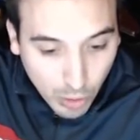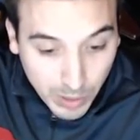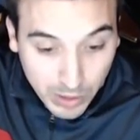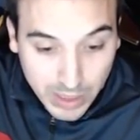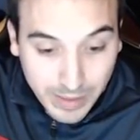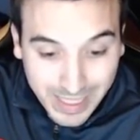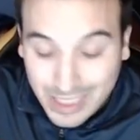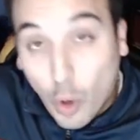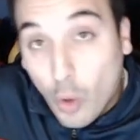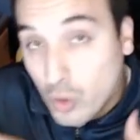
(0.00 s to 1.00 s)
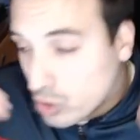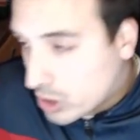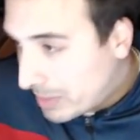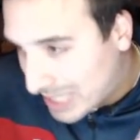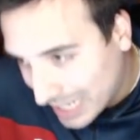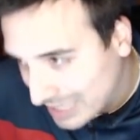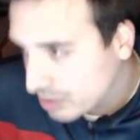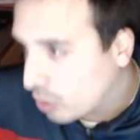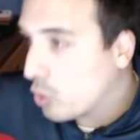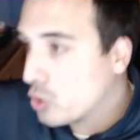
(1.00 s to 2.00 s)
Bueno, ya sabéis que todos los que me seguís,
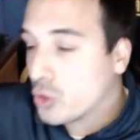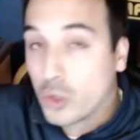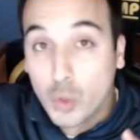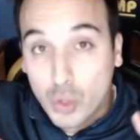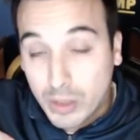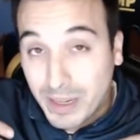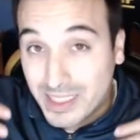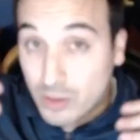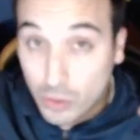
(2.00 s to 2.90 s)
todos los que os suscribáis tanto